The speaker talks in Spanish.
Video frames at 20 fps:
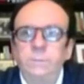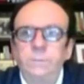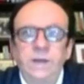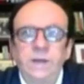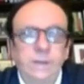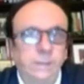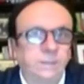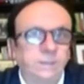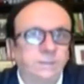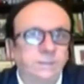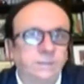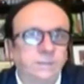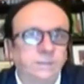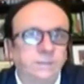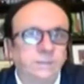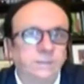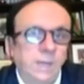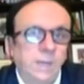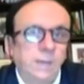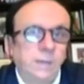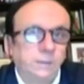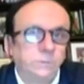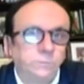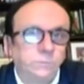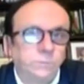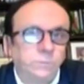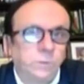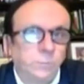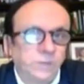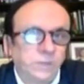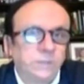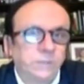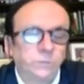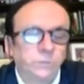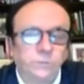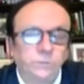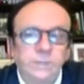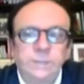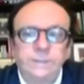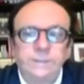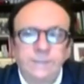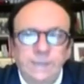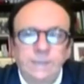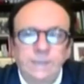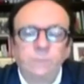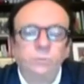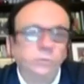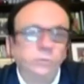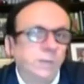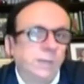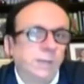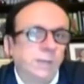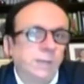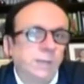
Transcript: más grandes a nivel mundial, es una operación de talla mundial,